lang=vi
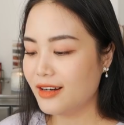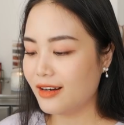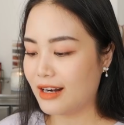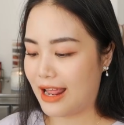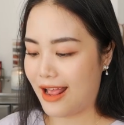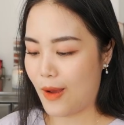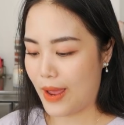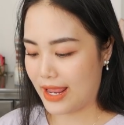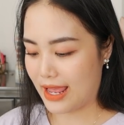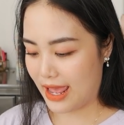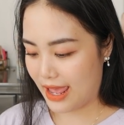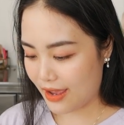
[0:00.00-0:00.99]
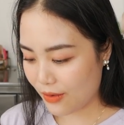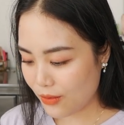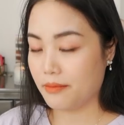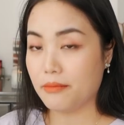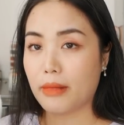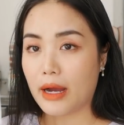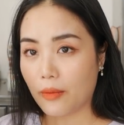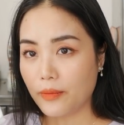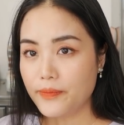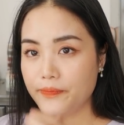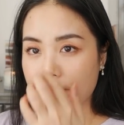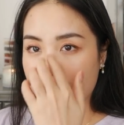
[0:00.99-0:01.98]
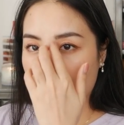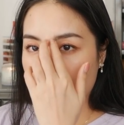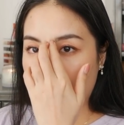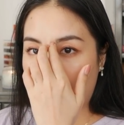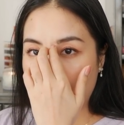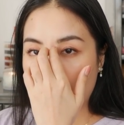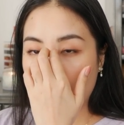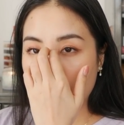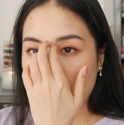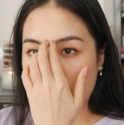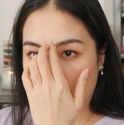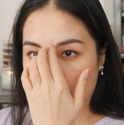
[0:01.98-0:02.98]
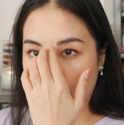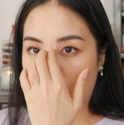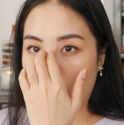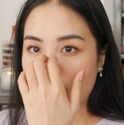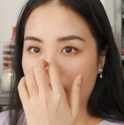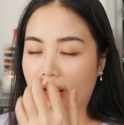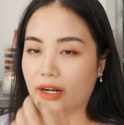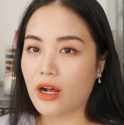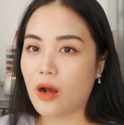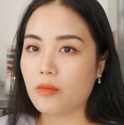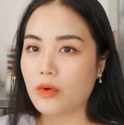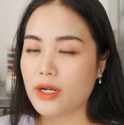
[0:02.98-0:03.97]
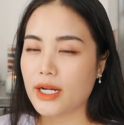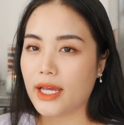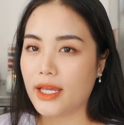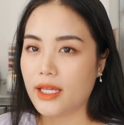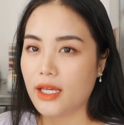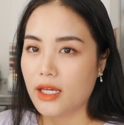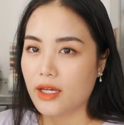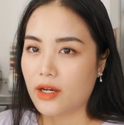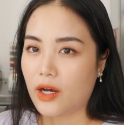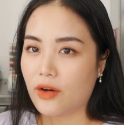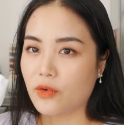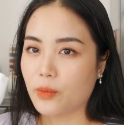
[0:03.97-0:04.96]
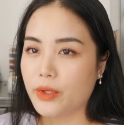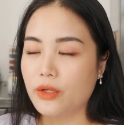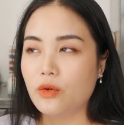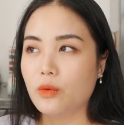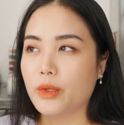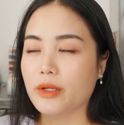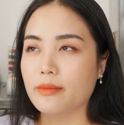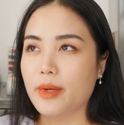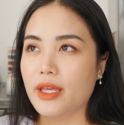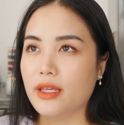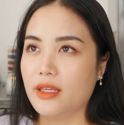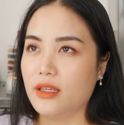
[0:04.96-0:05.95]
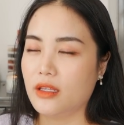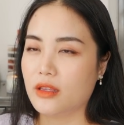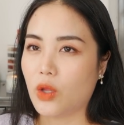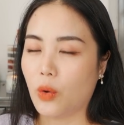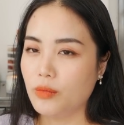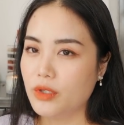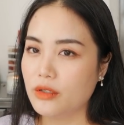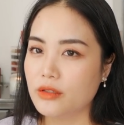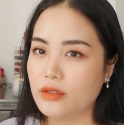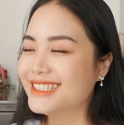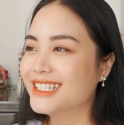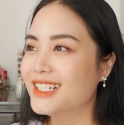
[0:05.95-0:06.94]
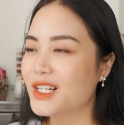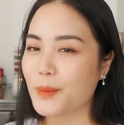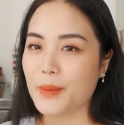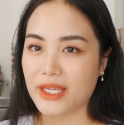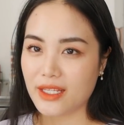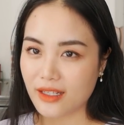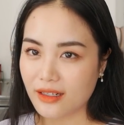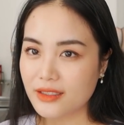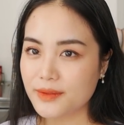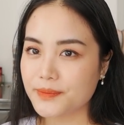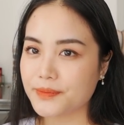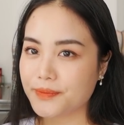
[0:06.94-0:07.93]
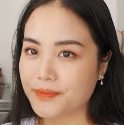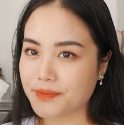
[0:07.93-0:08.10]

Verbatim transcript: rất là hoàn hảo, mỏng, thấm hút rất là tốt và nó không có gây à, vùng kín của mình bị tổn thương, bị kích ứng. Ừ.